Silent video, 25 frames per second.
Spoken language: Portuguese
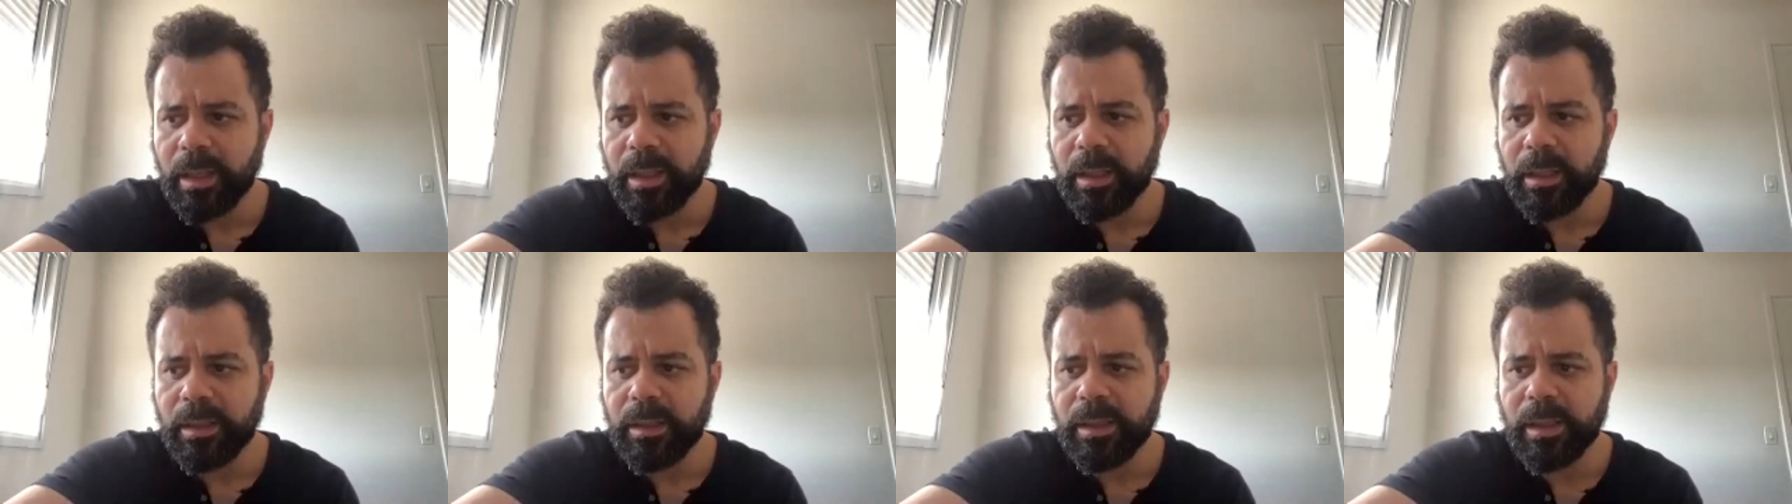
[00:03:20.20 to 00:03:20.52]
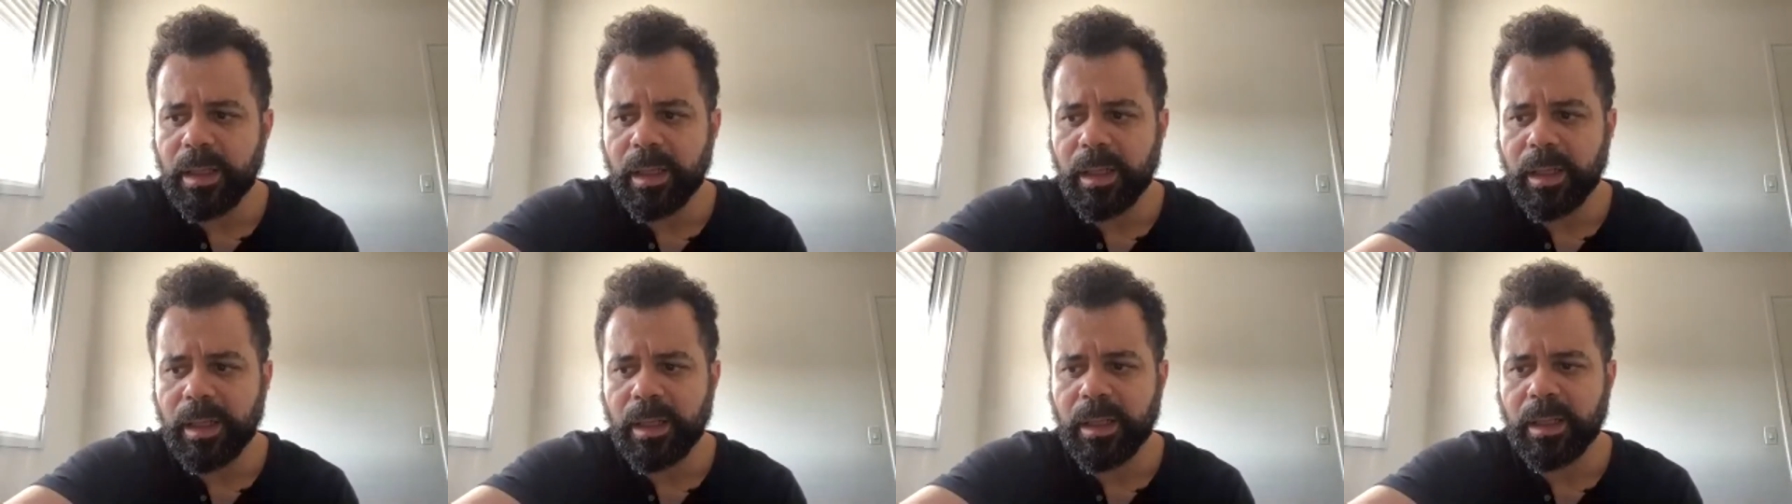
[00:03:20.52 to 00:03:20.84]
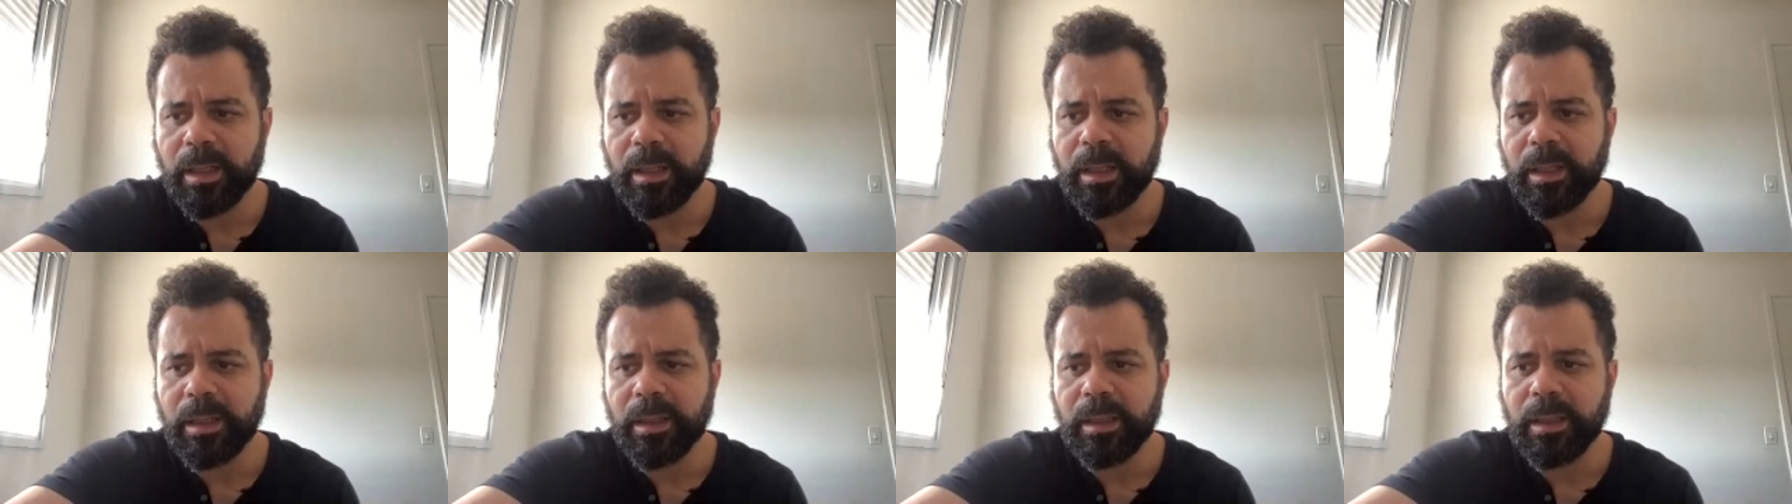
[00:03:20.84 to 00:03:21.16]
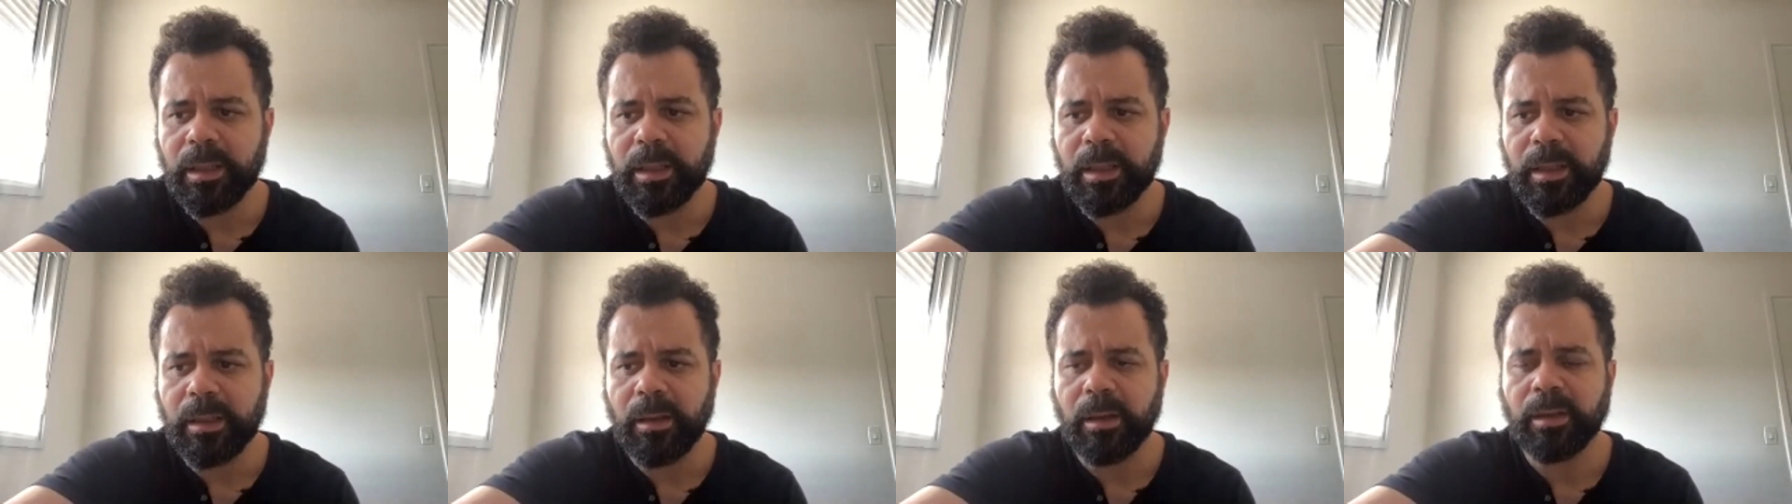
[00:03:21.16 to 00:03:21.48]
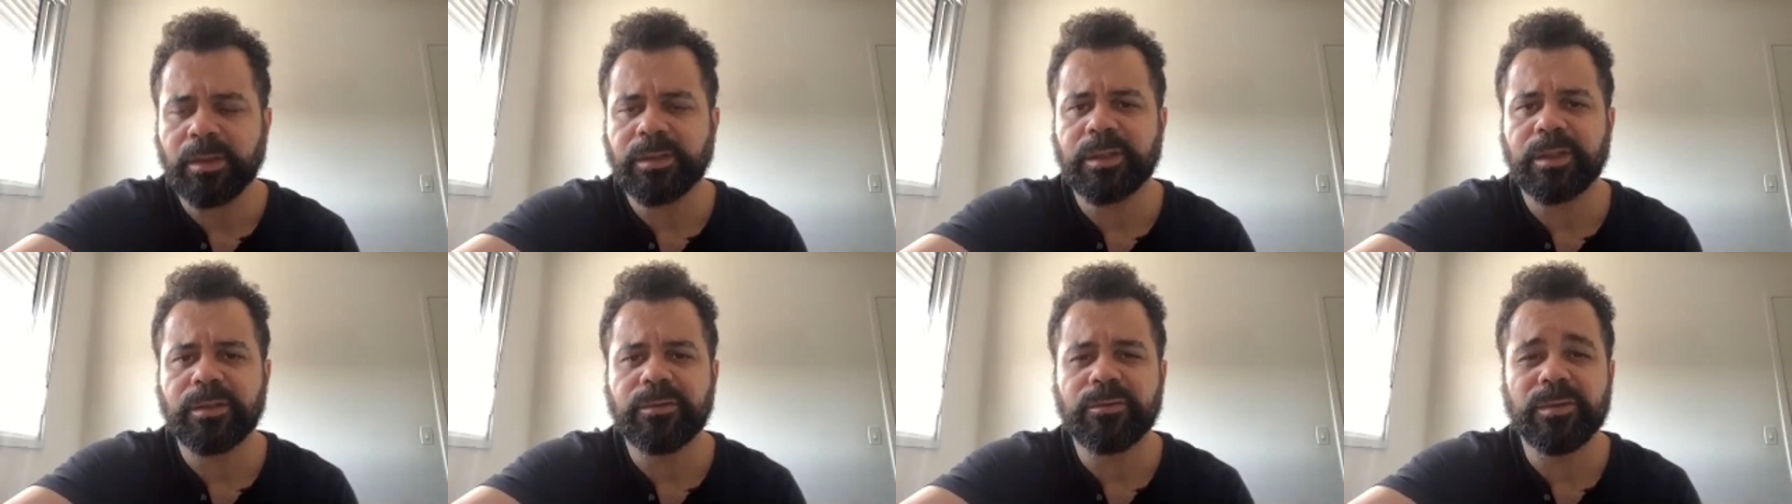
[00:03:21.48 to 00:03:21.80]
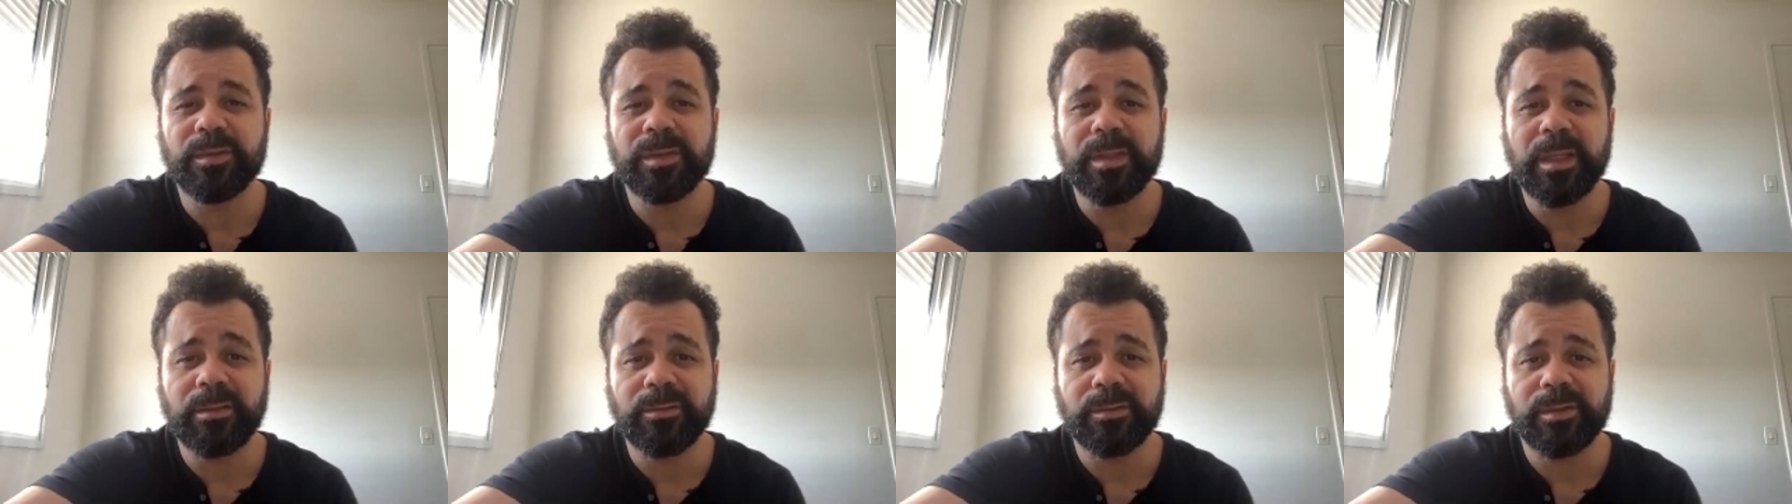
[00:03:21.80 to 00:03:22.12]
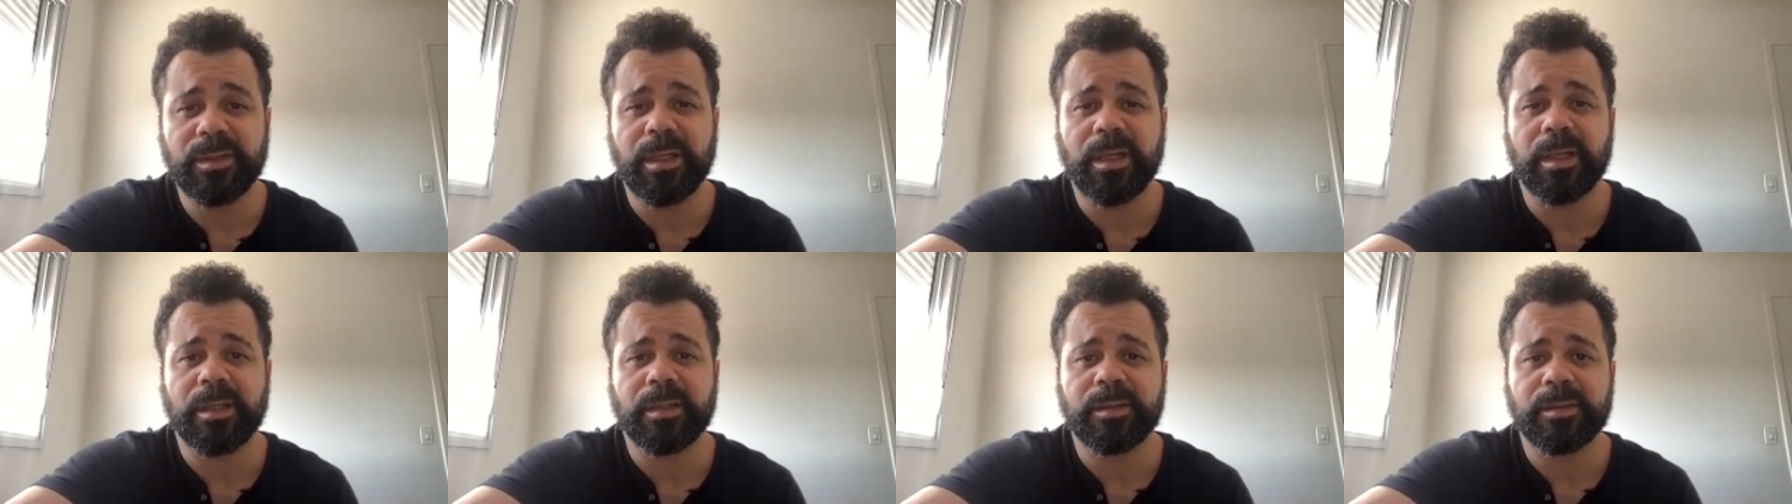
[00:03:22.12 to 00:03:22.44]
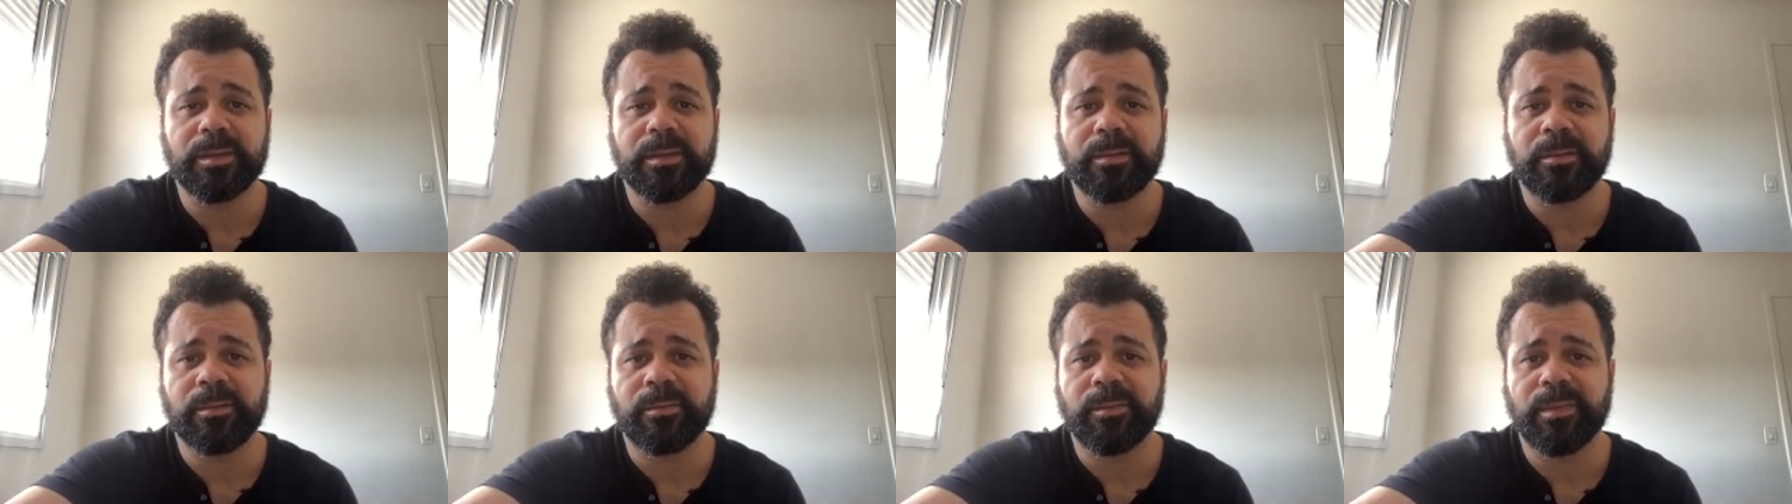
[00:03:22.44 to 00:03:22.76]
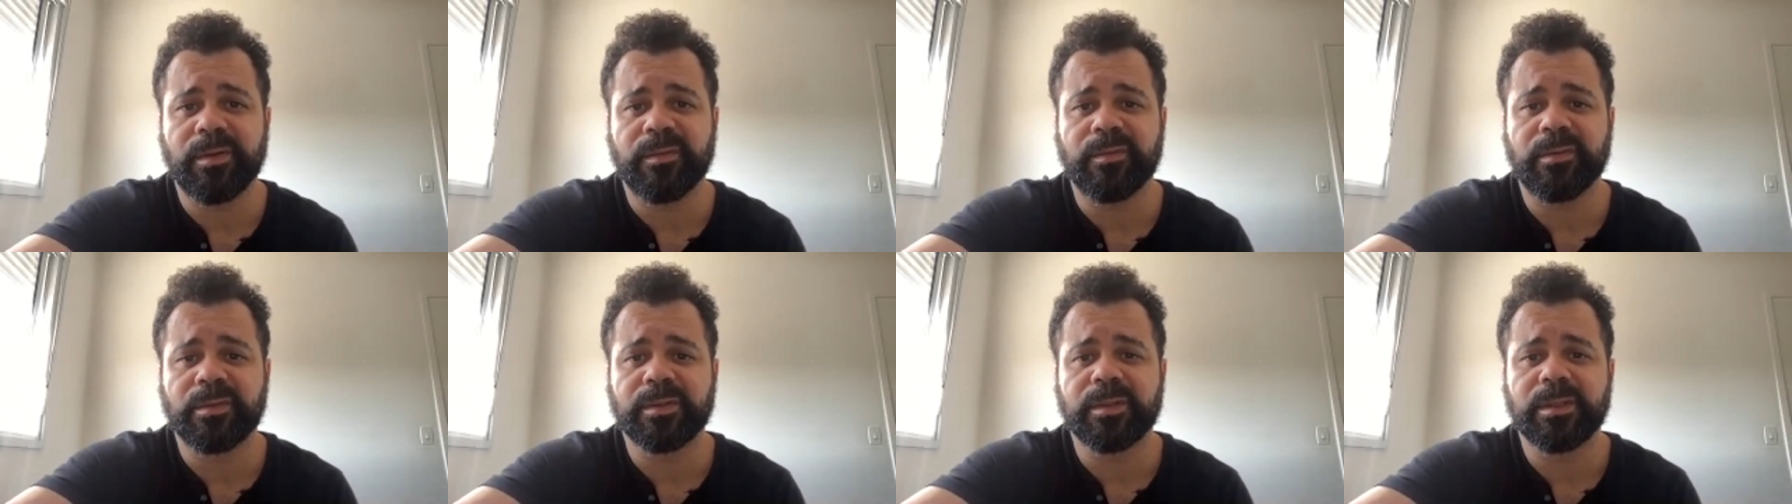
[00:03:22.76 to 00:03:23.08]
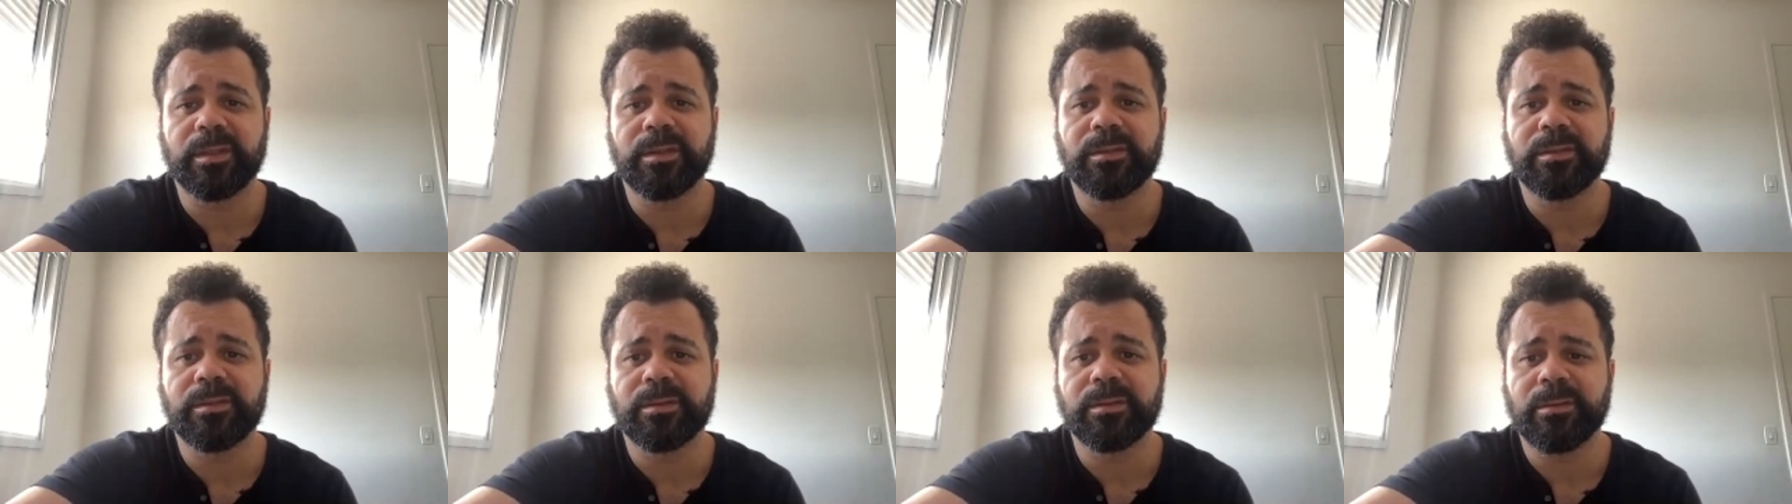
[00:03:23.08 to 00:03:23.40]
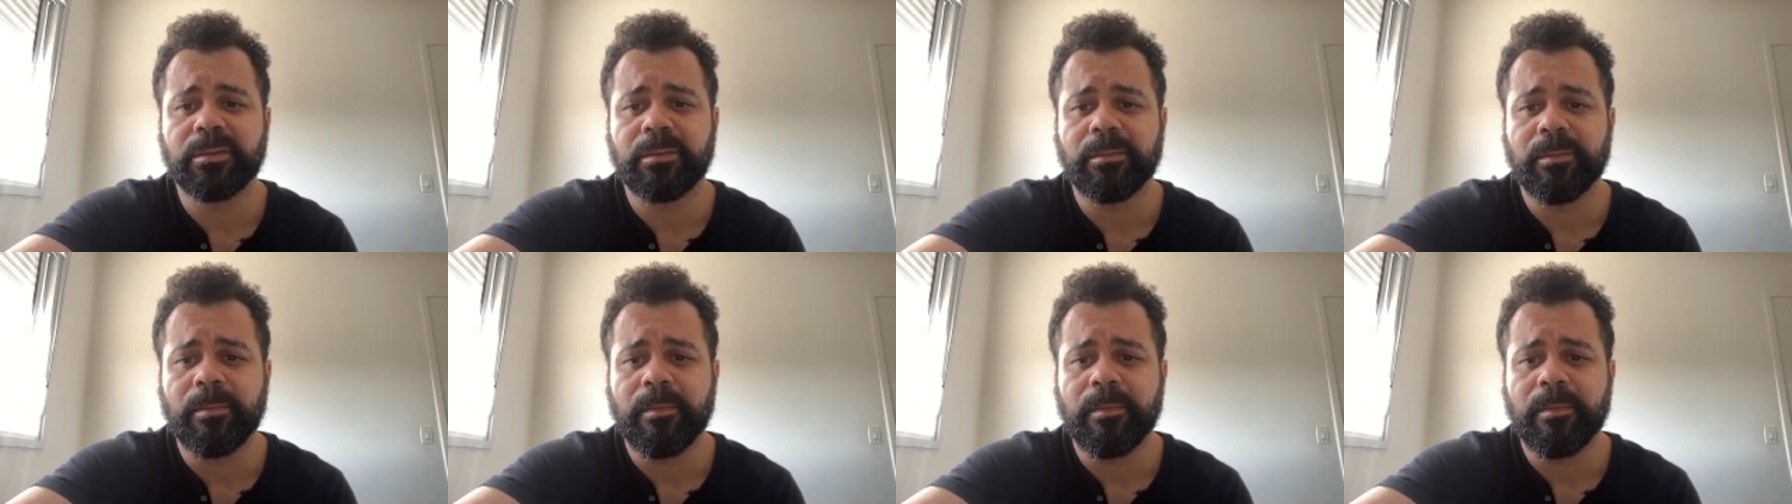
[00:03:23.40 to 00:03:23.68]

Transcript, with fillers: e ela ganha, acho que 200 reais para fazer isso.